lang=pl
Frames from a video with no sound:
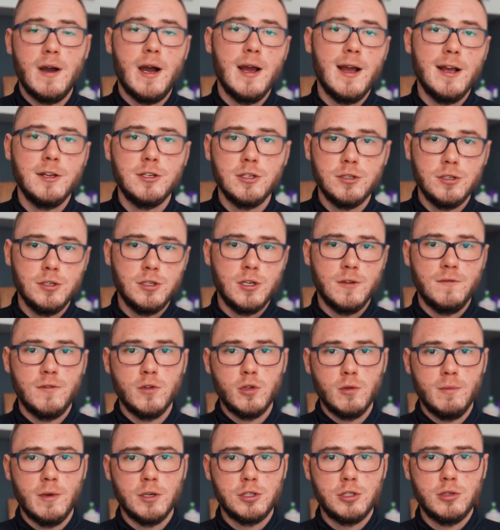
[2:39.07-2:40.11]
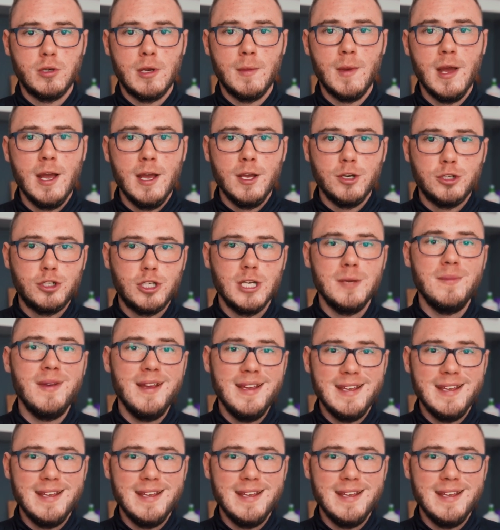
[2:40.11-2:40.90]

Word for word: a ja Ci dzisiaj wytłumaczyłem czym